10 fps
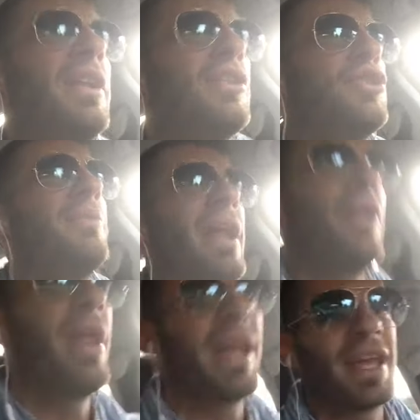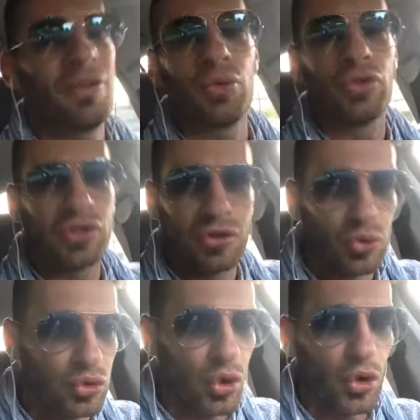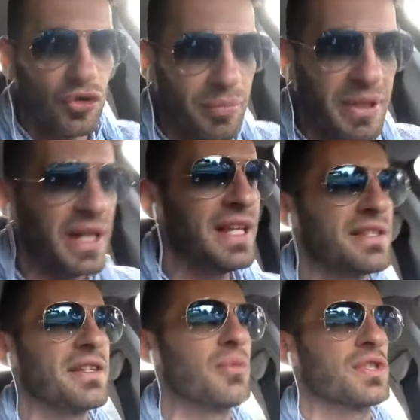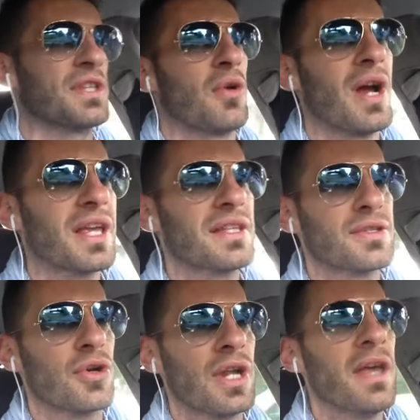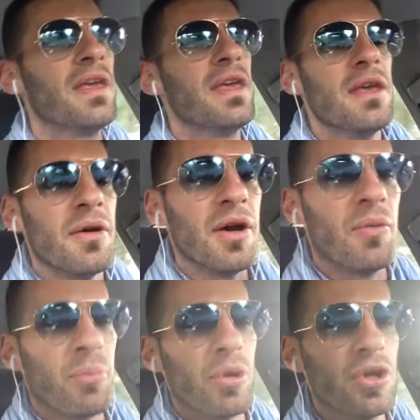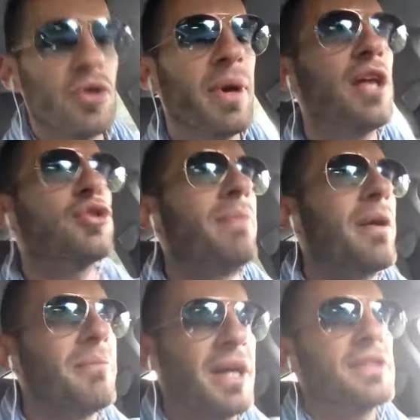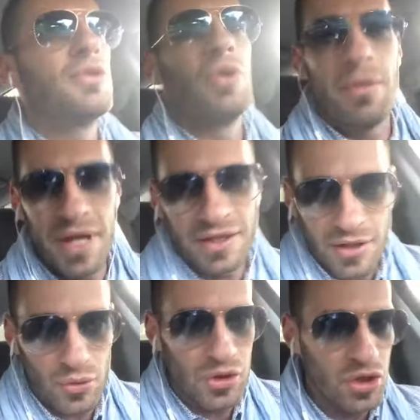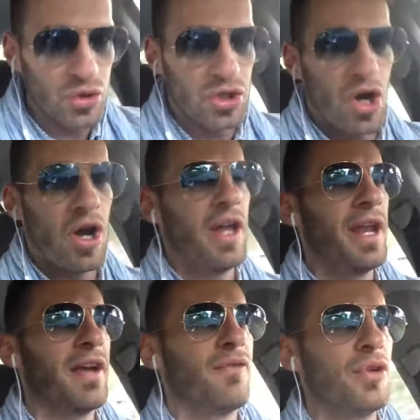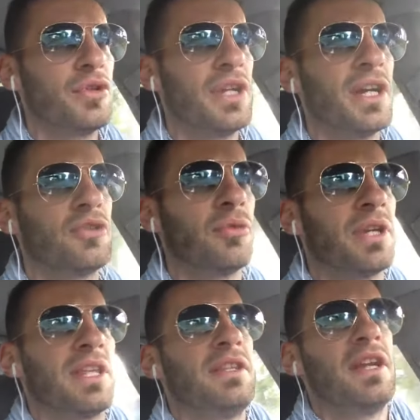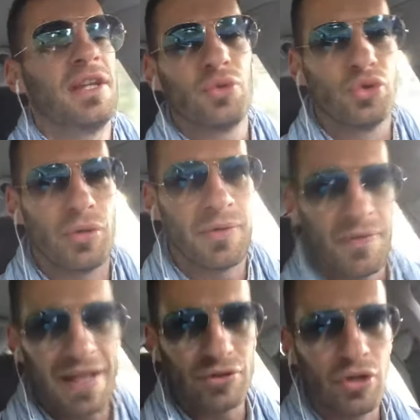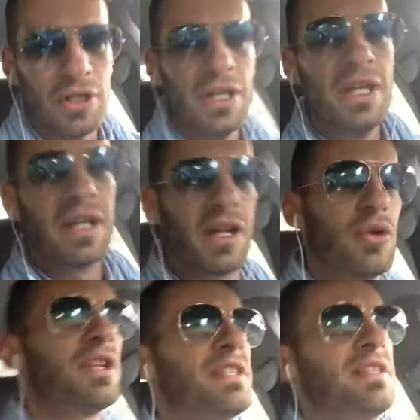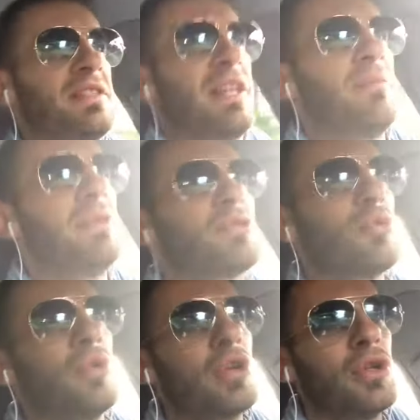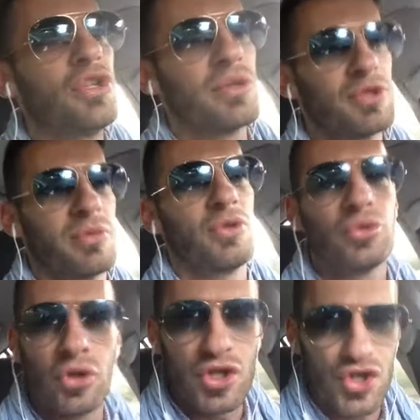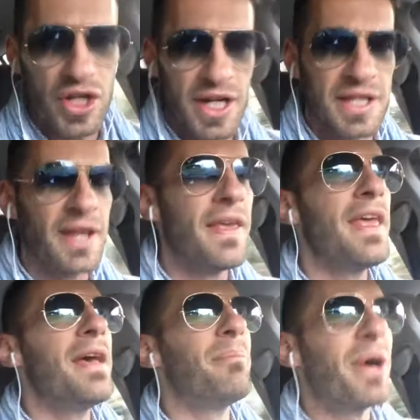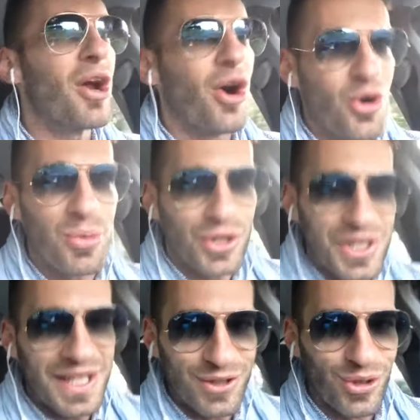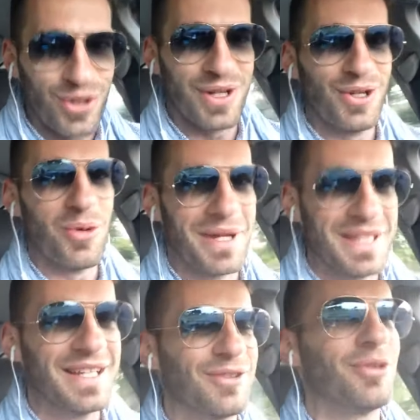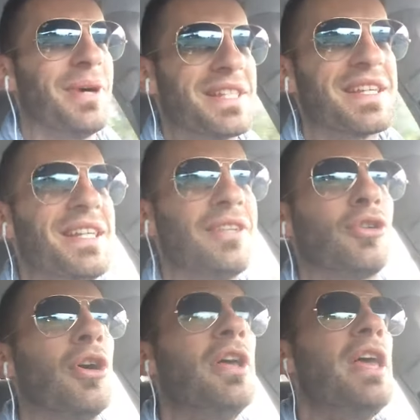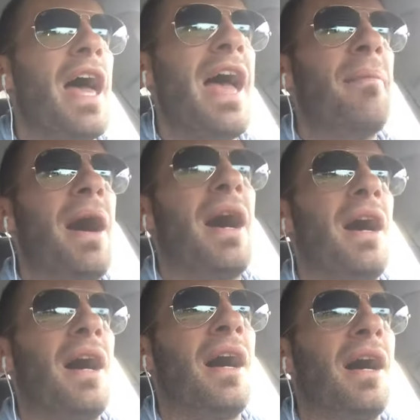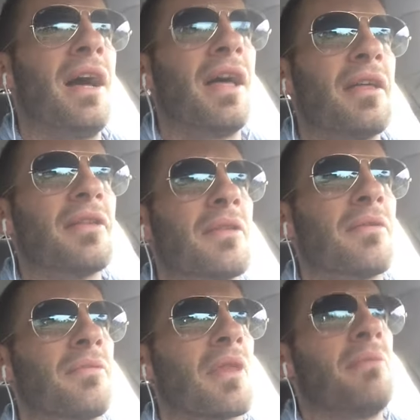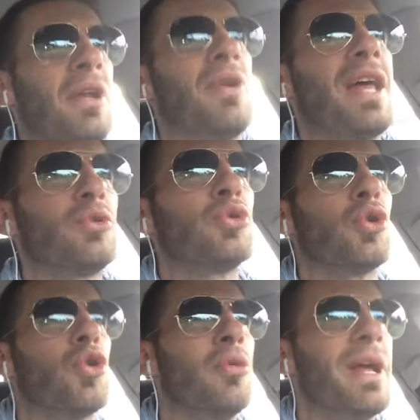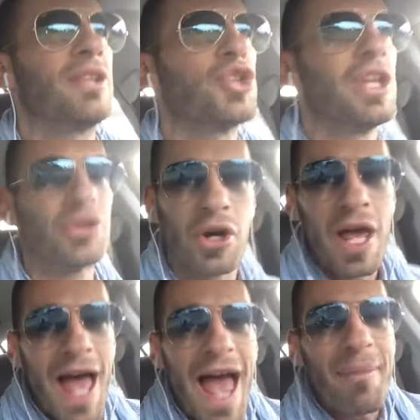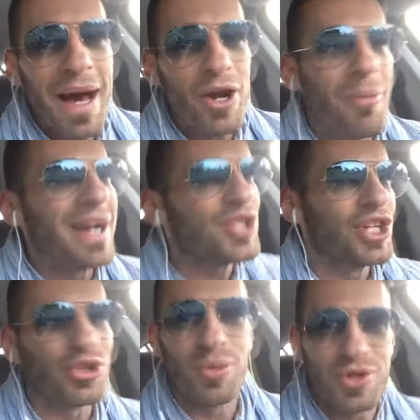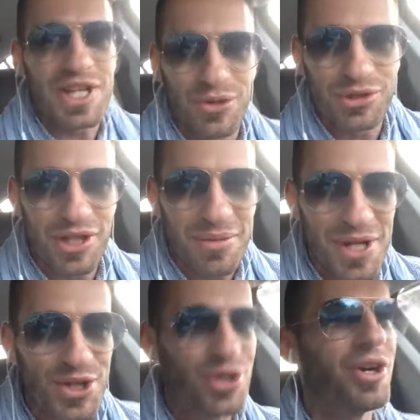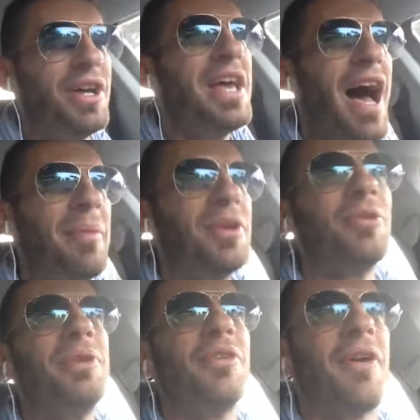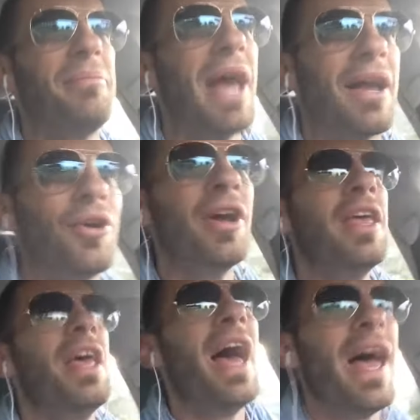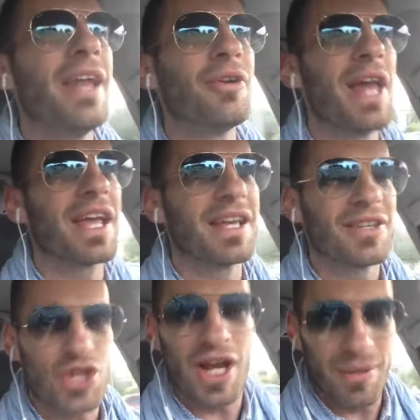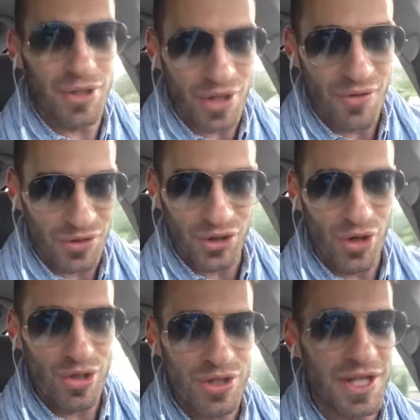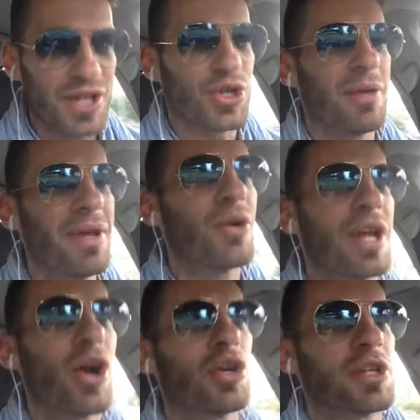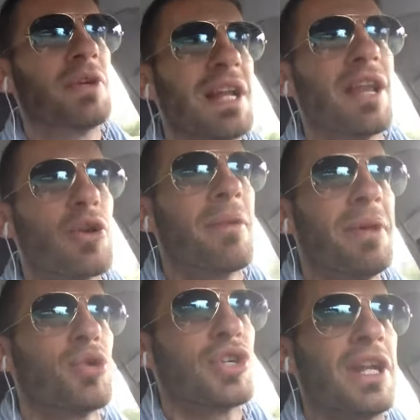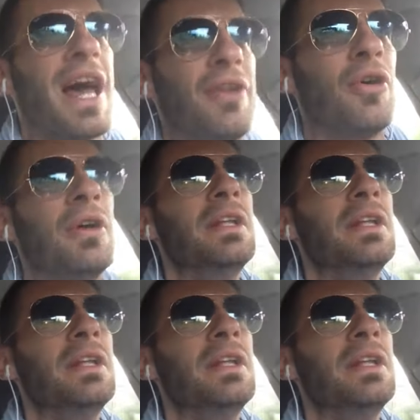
la Germania non è che è tut- tutto così bellissimo, ci sono anche zone eh, un pochino peggio, beh ma sicuramente non dico di no, eh, non è che voglio dire che è tutto, perché dire che è tutto perfetto credo che se- sarebbe stupido chi lo dice ma soprattutto chi ci crede, però come ho detto, lui mi ha detto, mi ha scritto, eh ma, ehm, ma non è tutto come al centro, eh ma Roma al centro puzza tutto di piscio, amico mio Fabiano, eh, eh, non è che, cioè, capito che ti voglio dire? Cioè, almeno le cose, quelle là loro almeno ce l'hanno.